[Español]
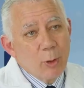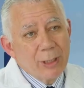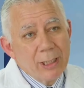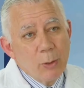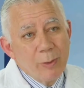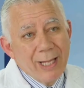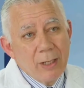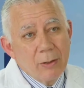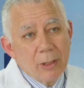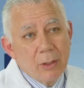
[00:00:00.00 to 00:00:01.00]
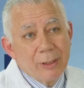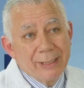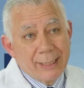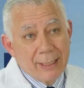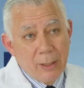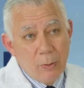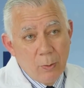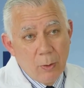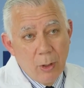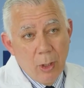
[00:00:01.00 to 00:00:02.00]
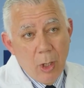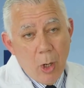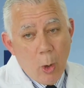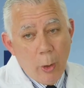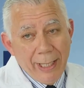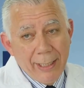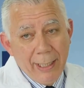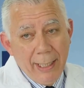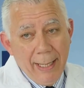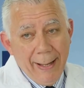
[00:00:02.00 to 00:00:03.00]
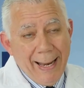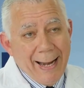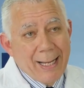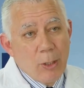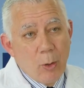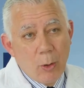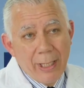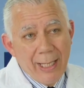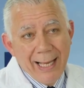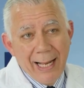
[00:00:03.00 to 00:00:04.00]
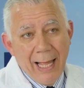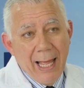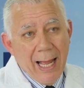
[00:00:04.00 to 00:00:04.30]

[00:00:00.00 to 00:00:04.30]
importante es un diagnóstico de exactitud. Hoy en día la radiología,